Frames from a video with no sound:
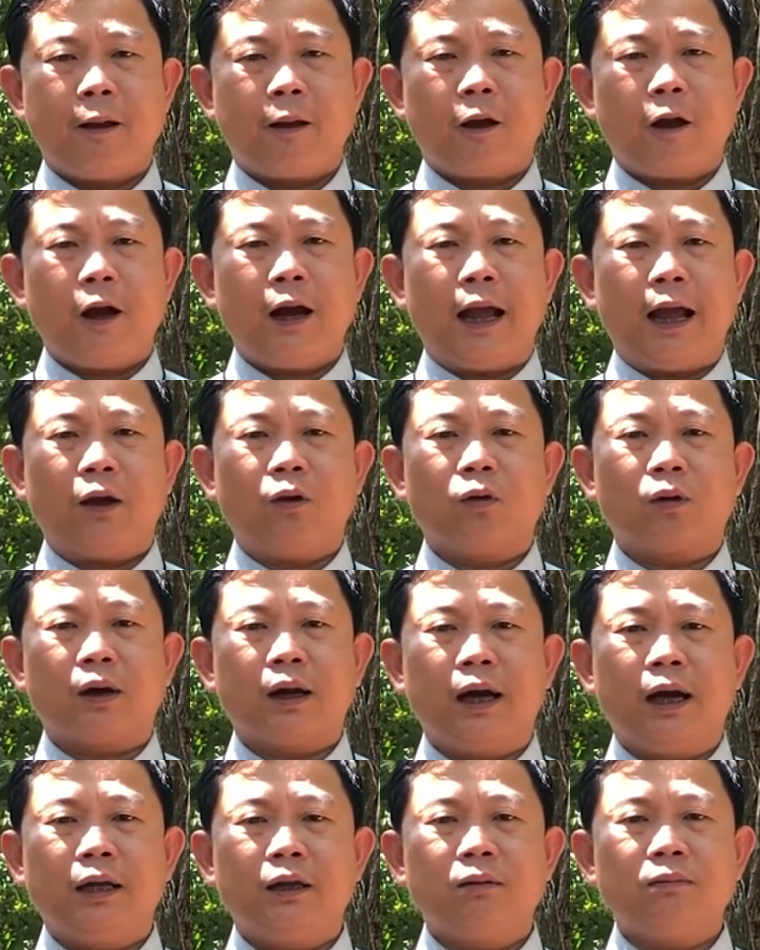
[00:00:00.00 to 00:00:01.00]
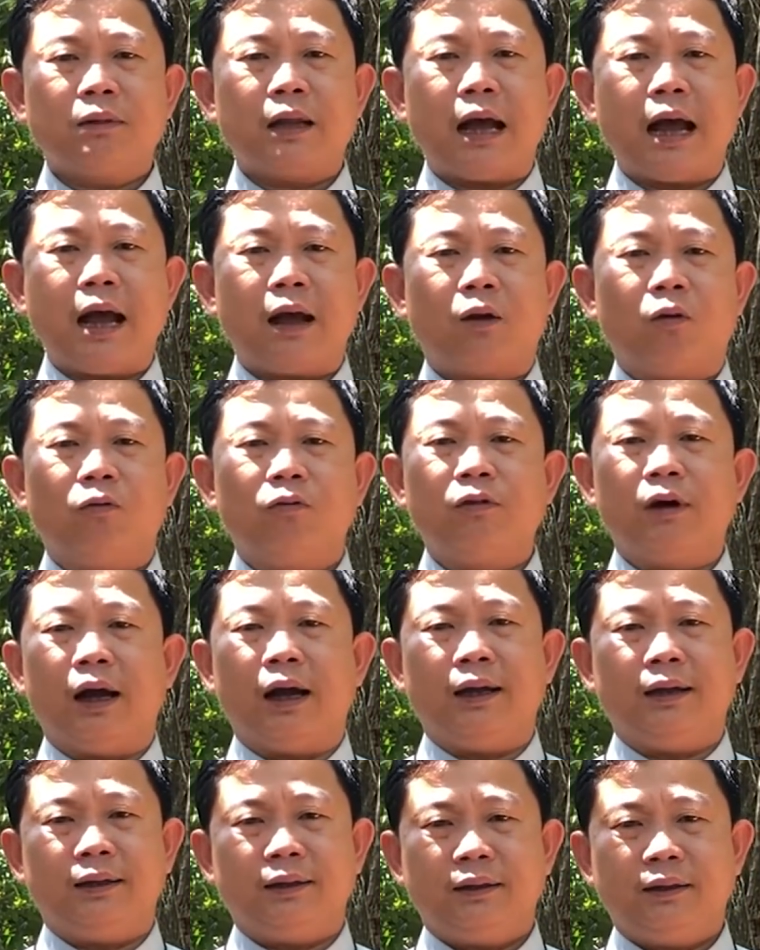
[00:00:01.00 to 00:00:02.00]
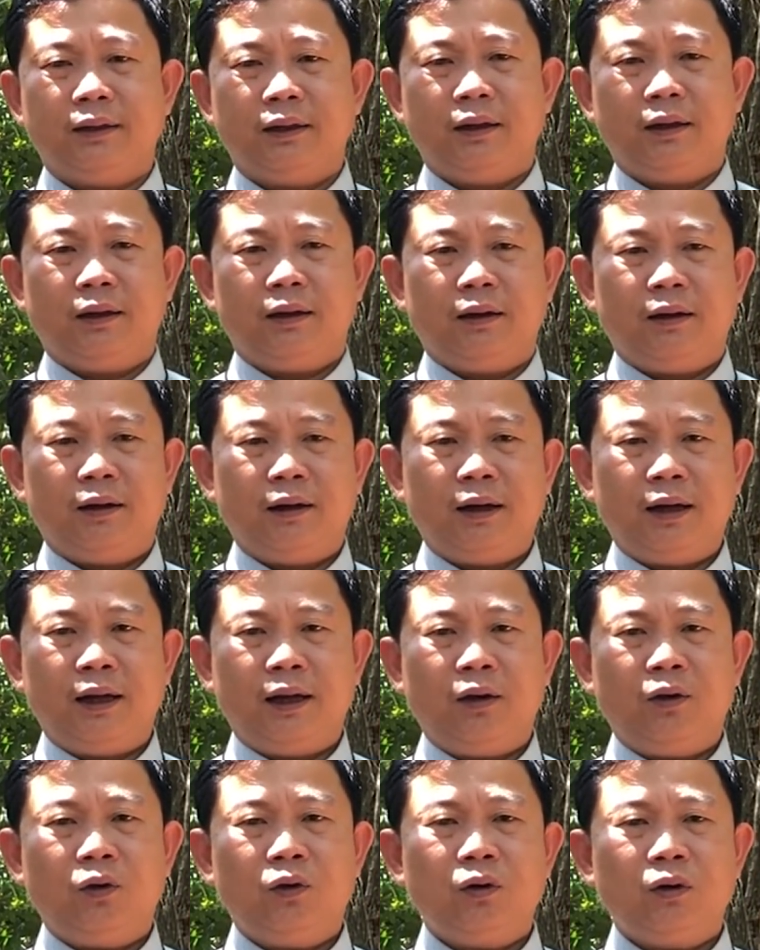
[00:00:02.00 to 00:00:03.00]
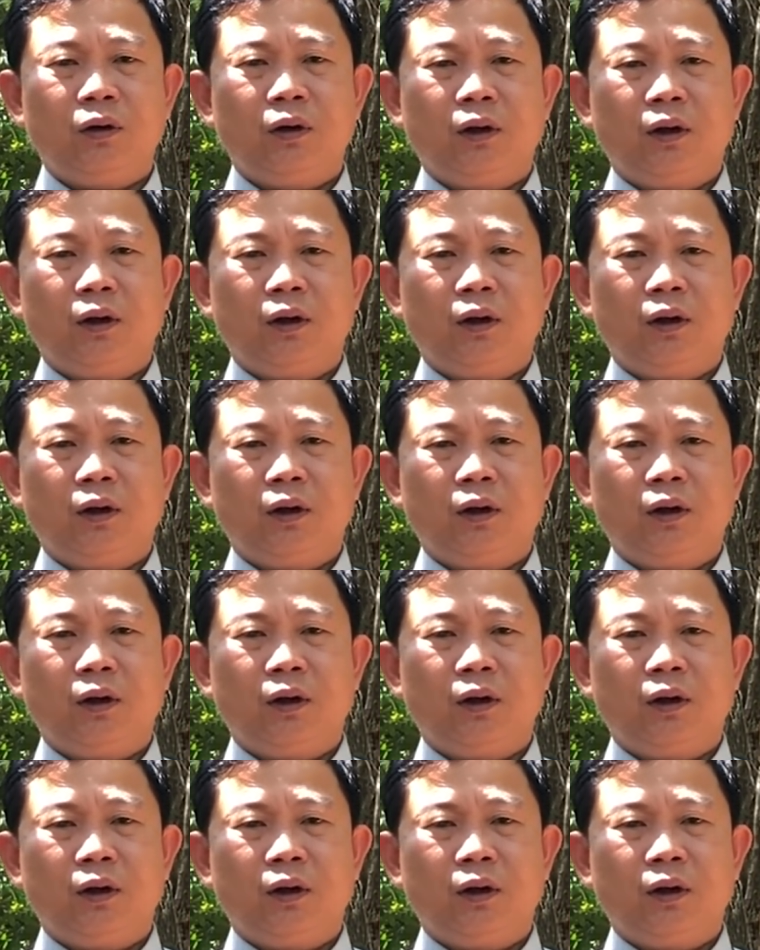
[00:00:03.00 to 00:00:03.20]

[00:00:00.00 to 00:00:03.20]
có lẽ cuộc đời chúng ta cũng vậy nếu